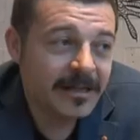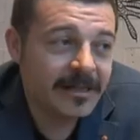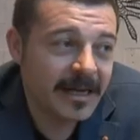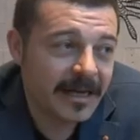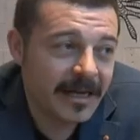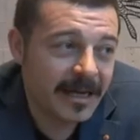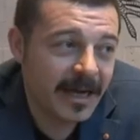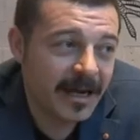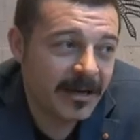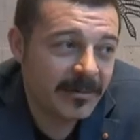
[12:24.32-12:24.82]

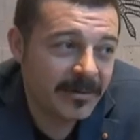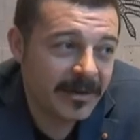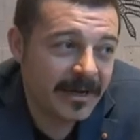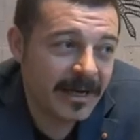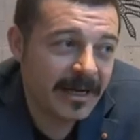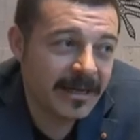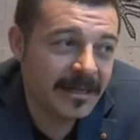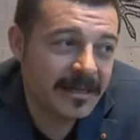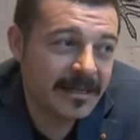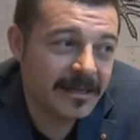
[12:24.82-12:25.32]
Zeki abiye
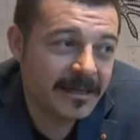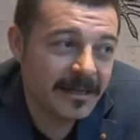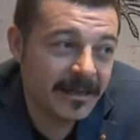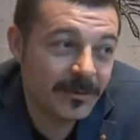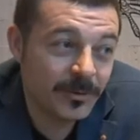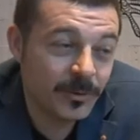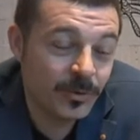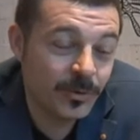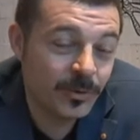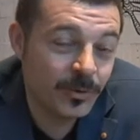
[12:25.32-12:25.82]
en azından
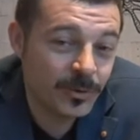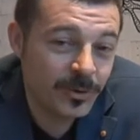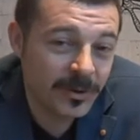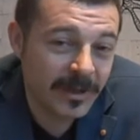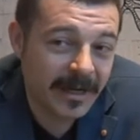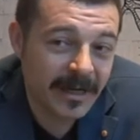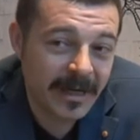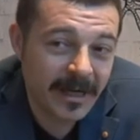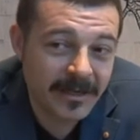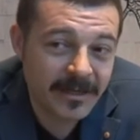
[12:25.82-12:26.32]
onun yüzüne
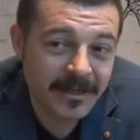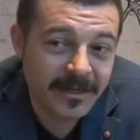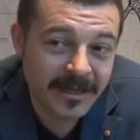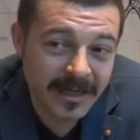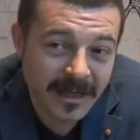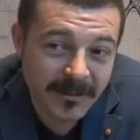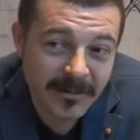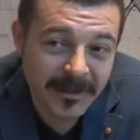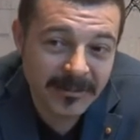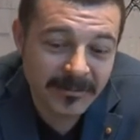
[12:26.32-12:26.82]
karşı
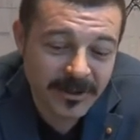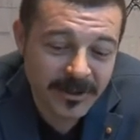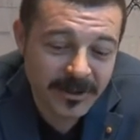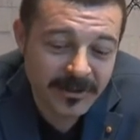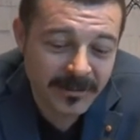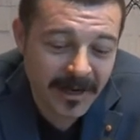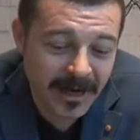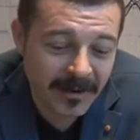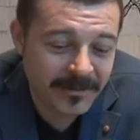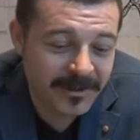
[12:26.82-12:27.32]

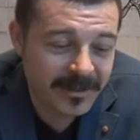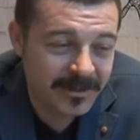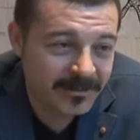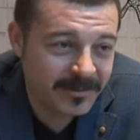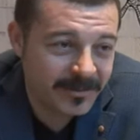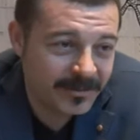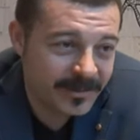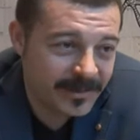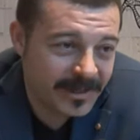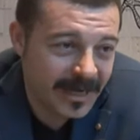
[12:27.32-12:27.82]
diyebilmiştim. Abi
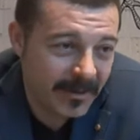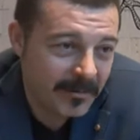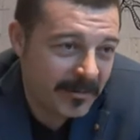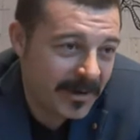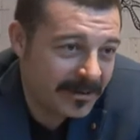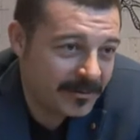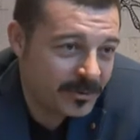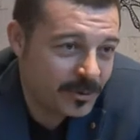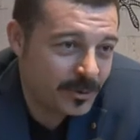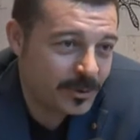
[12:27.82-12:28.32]
sen
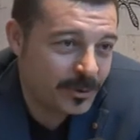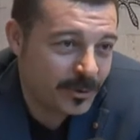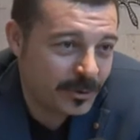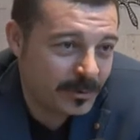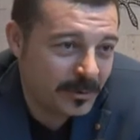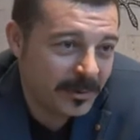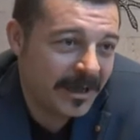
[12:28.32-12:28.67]
benim çocukluğumun